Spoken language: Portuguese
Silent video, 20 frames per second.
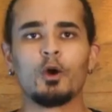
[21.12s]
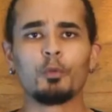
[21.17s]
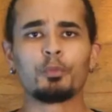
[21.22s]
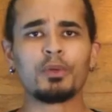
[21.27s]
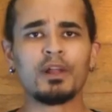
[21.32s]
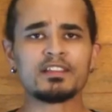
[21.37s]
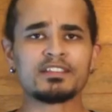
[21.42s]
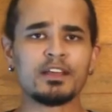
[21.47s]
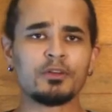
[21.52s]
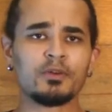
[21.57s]
O
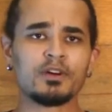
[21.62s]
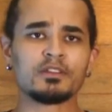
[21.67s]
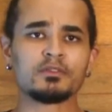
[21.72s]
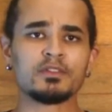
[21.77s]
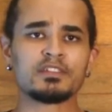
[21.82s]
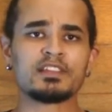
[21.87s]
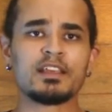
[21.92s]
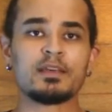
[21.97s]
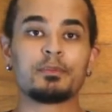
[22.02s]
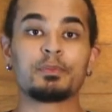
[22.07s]
preço é quando
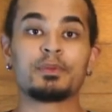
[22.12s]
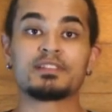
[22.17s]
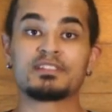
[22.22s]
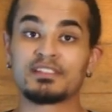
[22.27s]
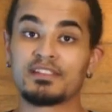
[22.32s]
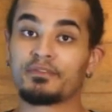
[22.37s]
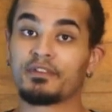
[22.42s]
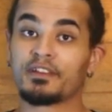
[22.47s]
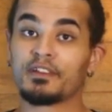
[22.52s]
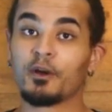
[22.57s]
você
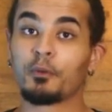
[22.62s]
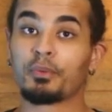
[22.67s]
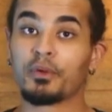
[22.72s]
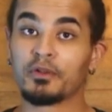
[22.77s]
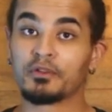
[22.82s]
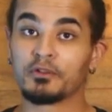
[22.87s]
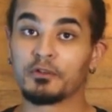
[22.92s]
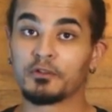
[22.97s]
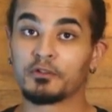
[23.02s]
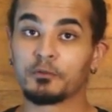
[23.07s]
precisa vender o
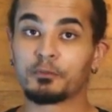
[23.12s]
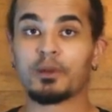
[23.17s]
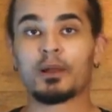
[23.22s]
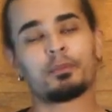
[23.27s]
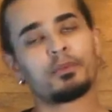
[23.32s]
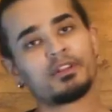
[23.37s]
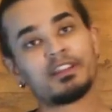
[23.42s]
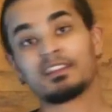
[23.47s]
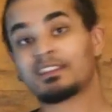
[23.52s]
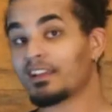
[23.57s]
produto para
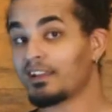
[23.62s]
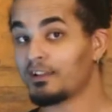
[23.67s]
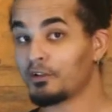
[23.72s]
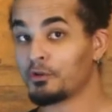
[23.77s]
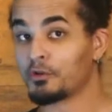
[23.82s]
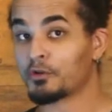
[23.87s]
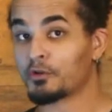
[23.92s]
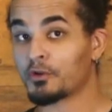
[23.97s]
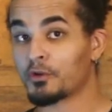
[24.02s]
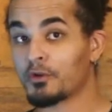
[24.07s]
poder ter
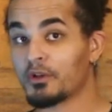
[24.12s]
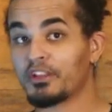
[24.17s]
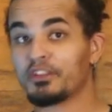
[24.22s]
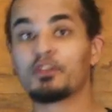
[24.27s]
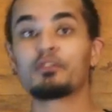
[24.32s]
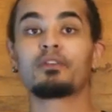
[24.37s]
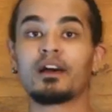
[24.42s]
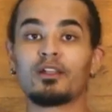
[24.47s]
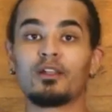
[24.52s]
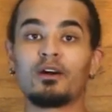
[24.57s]
lucro, e
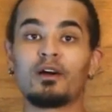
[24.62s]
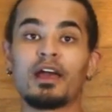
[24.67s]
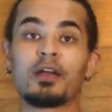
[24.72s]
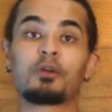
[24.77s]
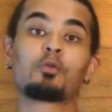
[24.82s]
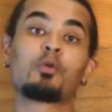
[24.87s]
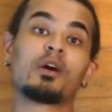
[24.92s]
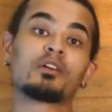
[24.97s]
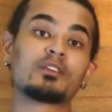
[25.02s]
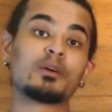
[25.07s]
o valor é
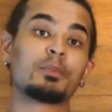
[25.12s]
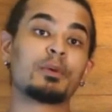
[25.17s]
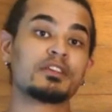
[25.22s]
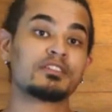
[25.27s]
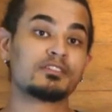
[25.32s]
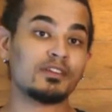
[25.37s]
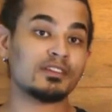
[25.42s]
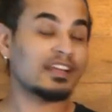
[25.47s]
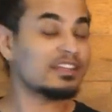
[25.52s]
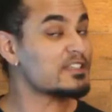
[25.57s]
quanto a
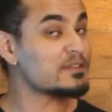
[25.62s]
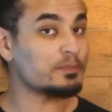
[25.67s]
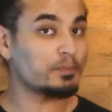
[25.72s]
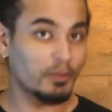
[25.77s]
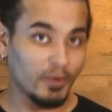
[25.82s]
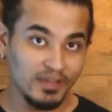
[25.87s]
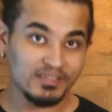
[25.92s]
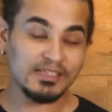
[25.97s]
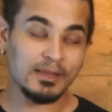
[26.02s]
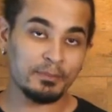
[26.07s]
pessoa está
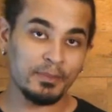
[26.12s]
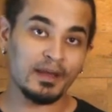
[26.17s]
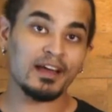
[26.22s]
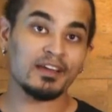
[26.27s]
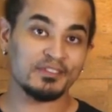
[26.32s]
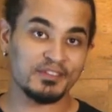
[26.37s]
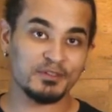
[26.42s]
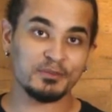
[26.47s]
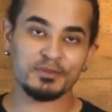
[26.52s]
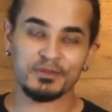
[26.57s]
disposta a pagar
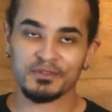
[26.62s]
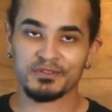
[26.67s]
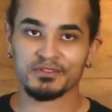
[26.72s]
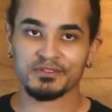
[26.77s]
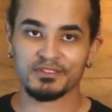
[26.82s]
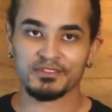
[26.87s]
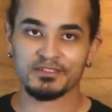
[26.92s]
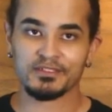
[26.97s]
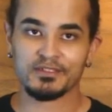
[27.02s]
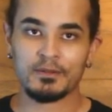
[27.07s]
no seu
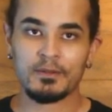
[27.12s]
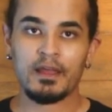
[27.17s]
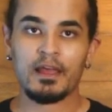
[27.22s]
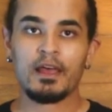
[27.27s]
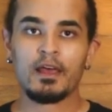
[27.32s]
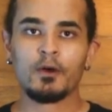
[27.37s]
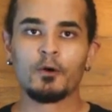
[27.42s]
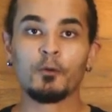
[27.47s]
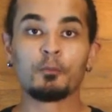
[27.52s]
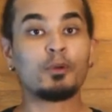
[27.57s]
produto.
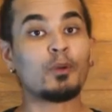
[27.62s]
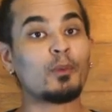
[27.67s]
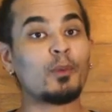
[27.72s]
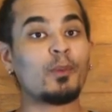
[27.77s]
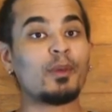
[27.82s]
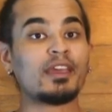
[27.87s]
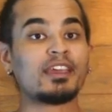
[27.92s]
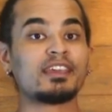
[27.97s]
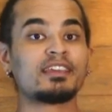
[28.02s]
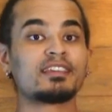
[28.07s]
O problema
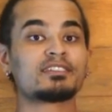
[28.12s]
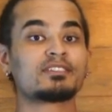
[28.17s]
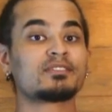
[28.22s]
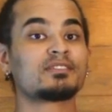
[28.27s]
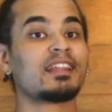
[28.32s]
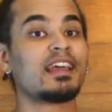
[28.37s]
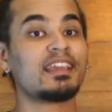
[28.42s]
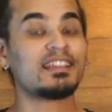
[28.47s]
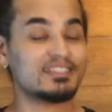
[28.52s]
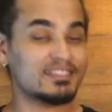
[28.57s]
é que isso
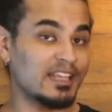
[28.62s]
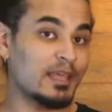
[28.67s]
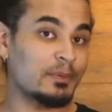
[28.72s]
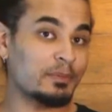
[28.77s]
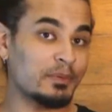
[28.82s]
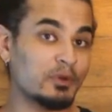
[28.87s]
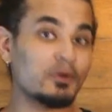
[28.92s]
nem sempre